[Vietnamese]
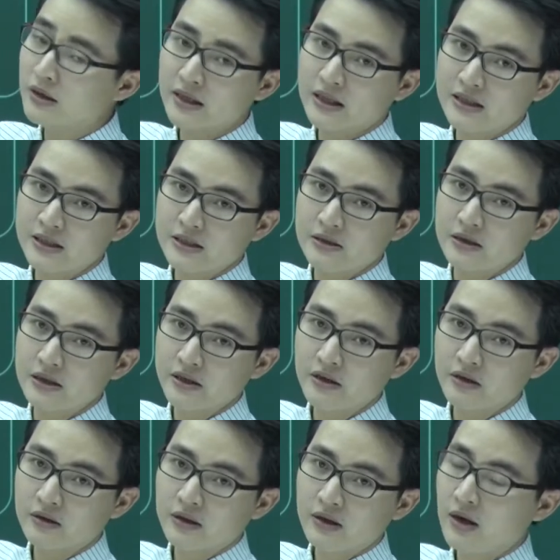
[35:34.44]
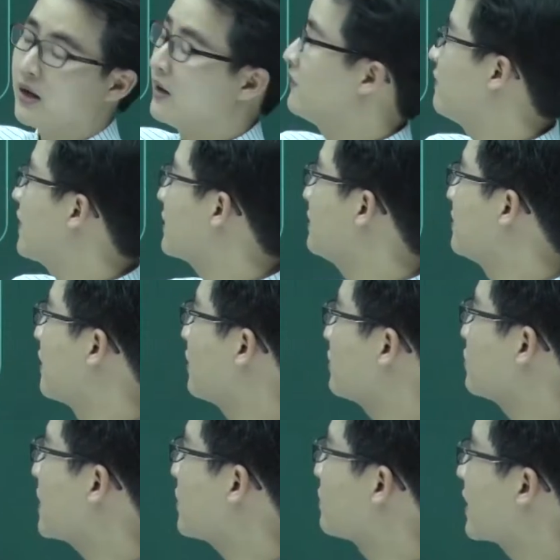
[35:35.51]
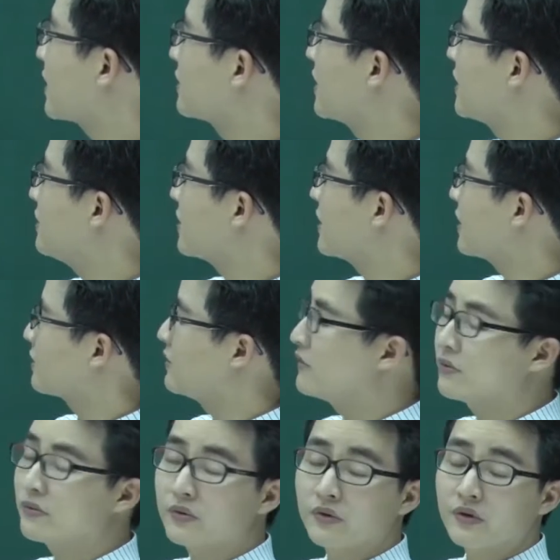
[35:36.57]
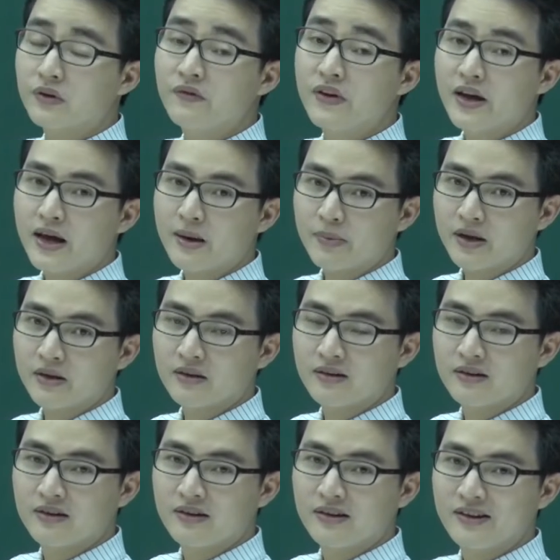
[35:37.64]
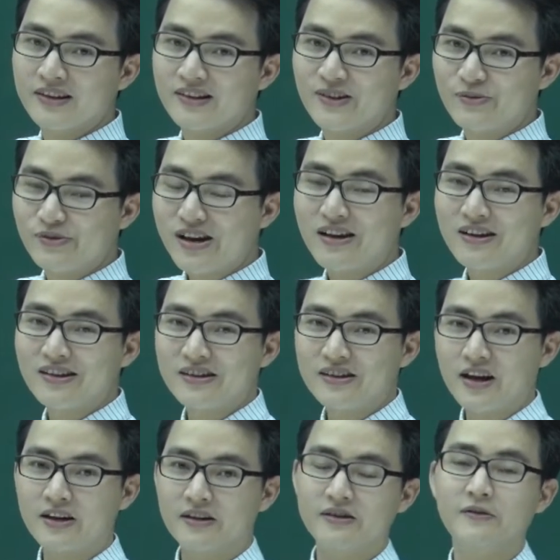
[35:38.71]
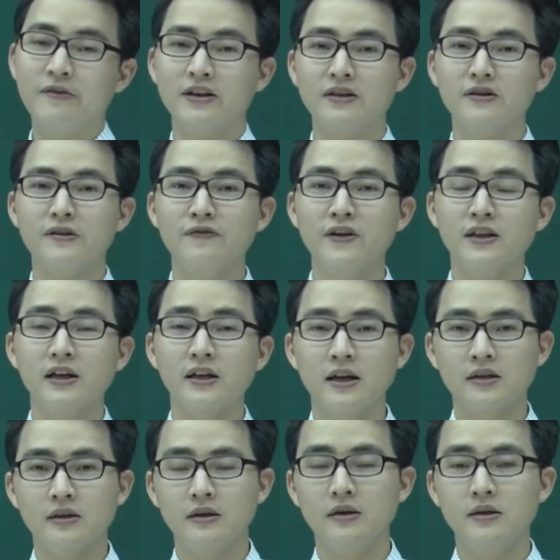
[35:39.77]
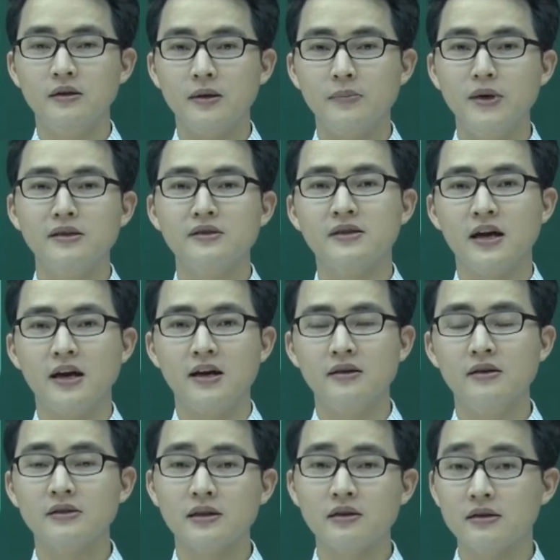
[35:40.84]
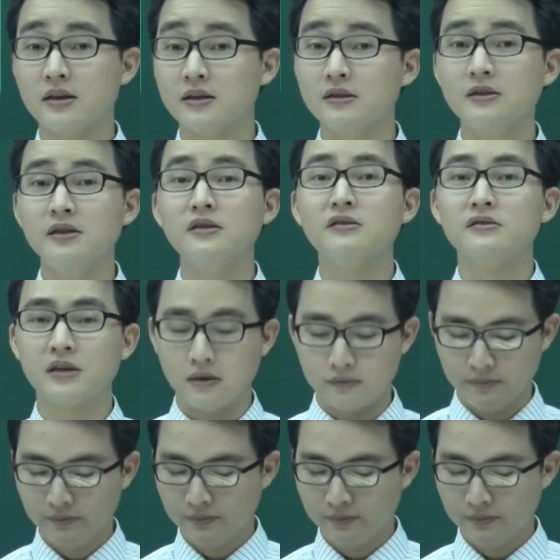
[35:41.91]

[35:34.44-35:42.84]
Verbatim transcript: thức này ta sẽ xử lý được. Và từ đó chúng ta cũng đẳng tính được cái đẳng thức cái W này. Được chưa? Đấy, như vậy từ những phân tích này thì thầy Minh sẽ đưa ra lời giải chi tiết như sau.